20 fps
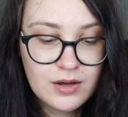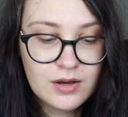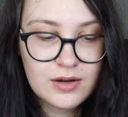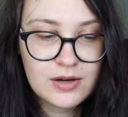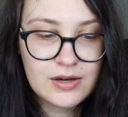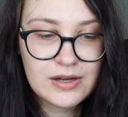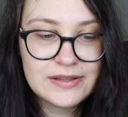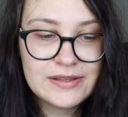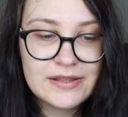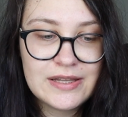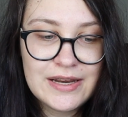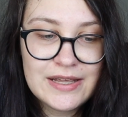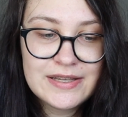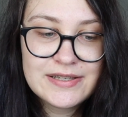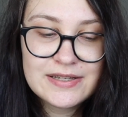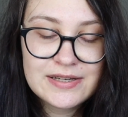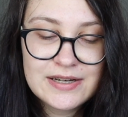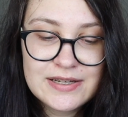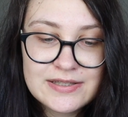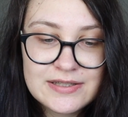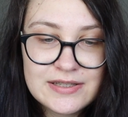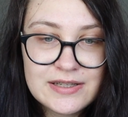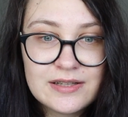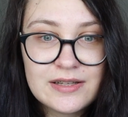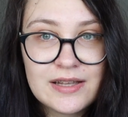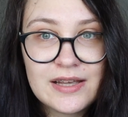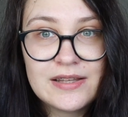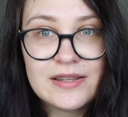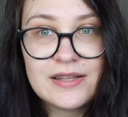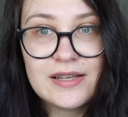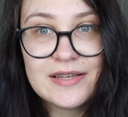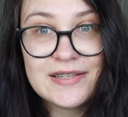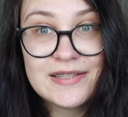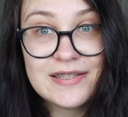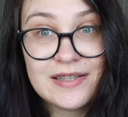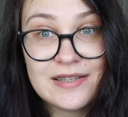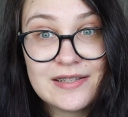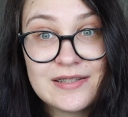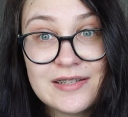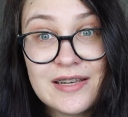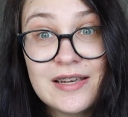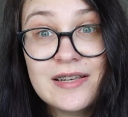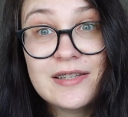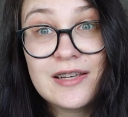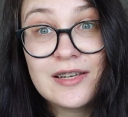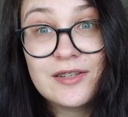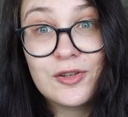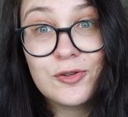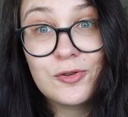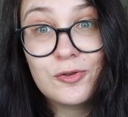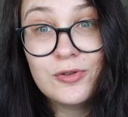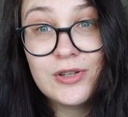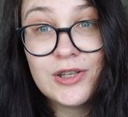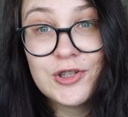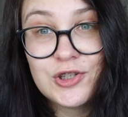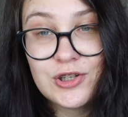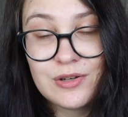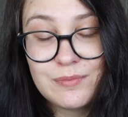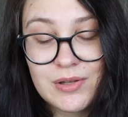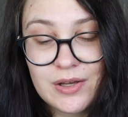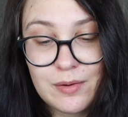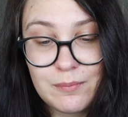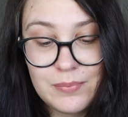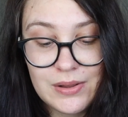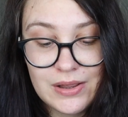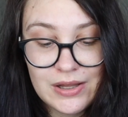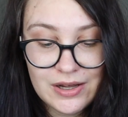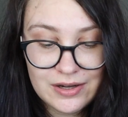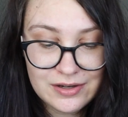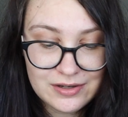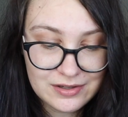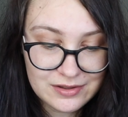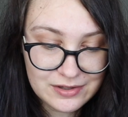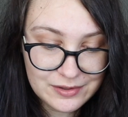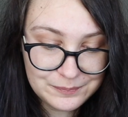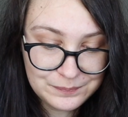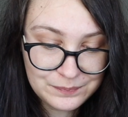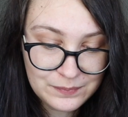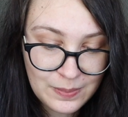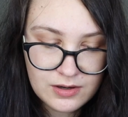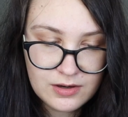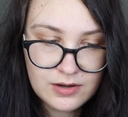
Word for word: А, третий раздел — это CSS, это то, над чем я плакала.